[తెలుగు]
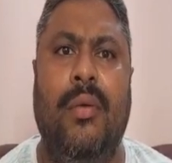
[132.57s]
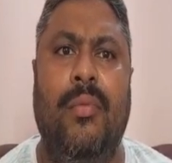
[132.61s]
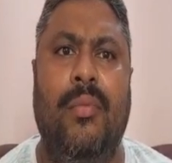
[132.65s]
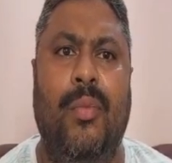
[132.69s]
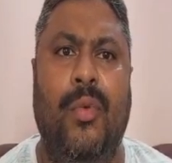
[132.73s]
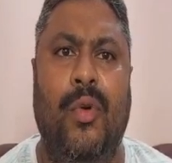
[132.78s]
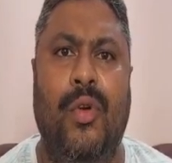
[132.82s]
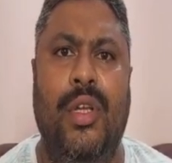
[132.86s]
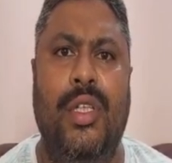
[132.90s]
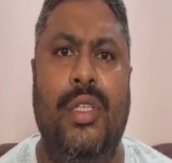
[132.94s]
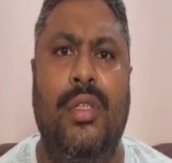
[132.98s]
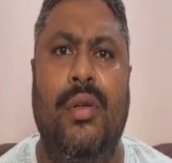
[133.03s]

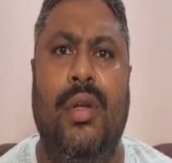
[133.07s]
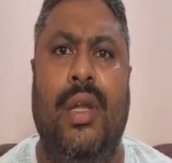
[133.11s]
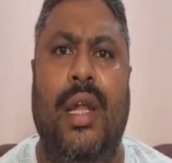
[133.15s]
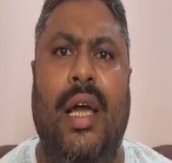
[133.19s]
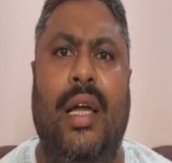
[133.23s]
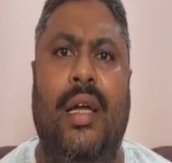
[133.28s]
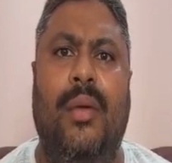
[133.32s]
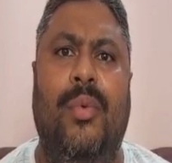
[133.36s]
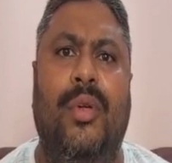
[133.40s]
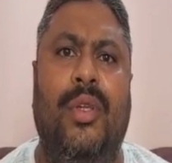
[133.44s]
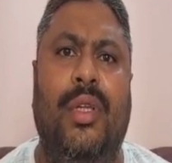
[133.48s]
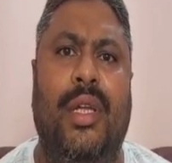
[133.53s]
పోలీసులు
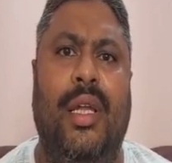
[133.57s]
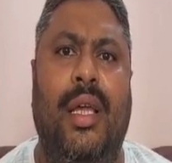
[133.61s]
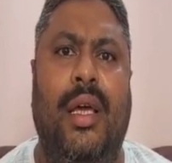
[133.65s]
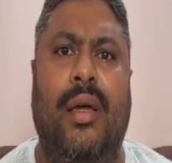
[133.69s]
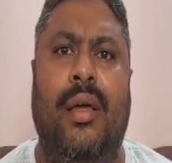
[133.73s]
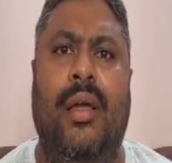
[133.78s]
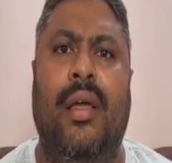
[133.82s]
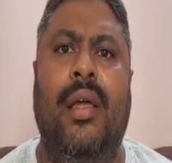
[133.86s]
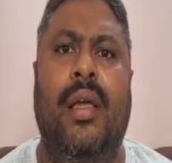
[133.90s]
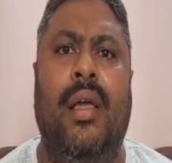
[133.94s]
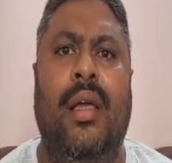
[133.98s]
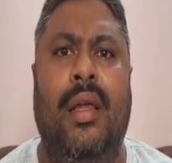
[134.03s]
రాకపోతే నా
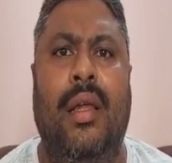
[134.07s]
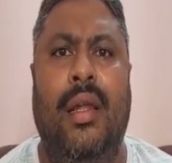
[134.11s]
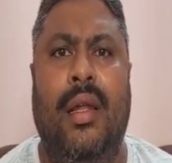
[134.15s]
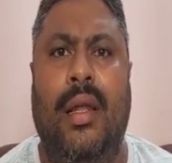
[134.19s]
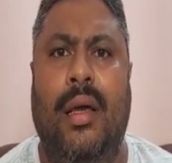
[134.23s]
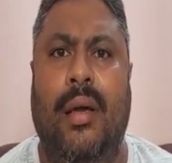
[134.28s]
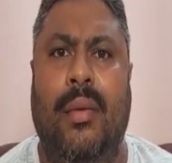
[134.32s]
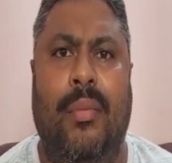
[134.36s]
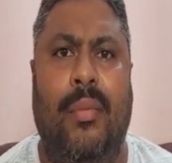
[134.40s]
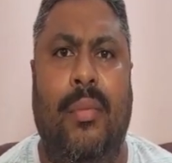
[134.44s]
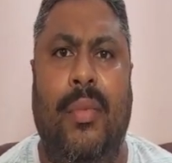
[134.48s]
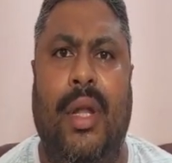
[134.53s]

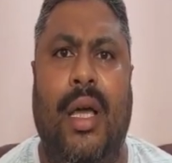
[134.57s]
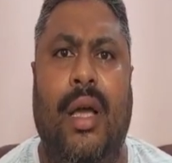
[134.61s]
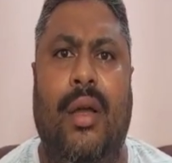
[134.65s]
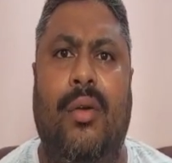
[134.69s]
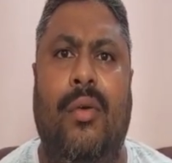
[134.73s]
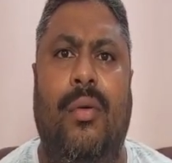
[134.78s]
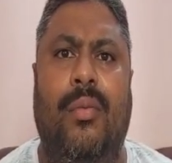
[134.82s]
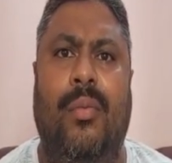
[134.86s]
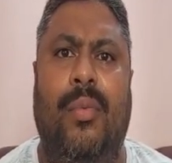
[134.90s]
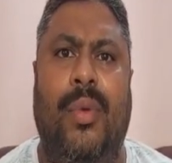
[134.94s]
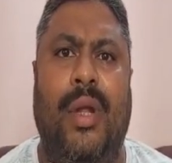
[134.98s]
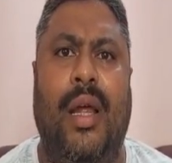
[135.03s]
నాకు
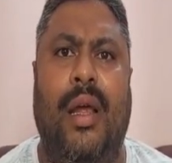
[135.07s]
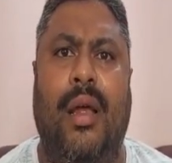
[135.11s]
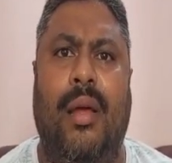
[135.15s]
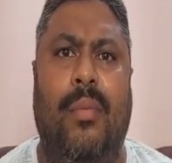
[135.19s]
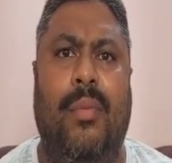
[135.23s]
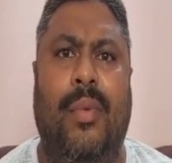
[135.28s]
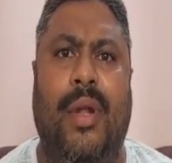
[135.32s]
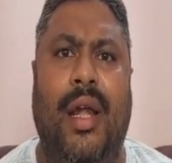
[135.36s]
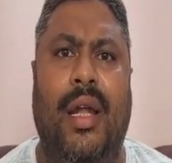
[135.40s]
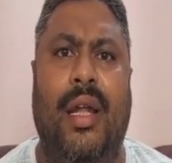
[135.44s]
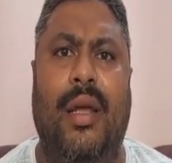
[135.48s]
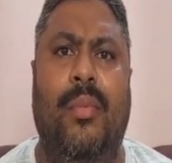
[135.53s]
ప్రా
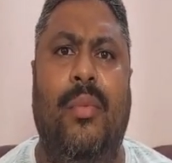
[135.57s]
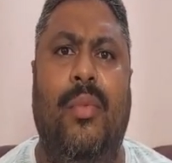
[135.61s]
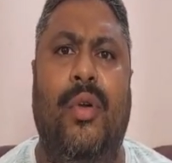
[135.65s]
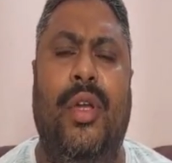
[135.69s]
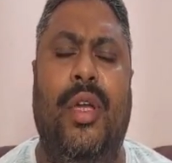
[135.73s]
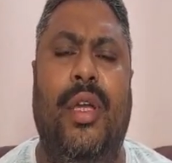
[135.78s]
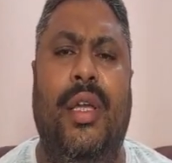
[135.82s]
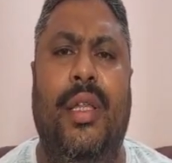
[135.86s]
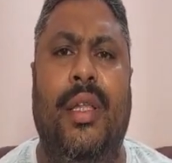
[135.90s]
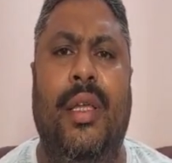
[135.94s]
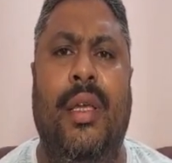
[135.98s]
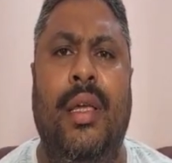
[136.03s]
ప్రాణం
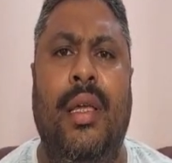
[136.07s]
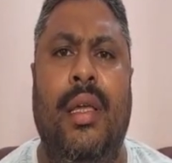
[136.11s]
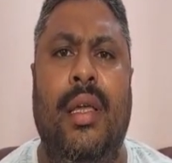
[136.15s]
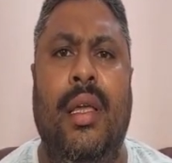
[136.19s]
పోయేది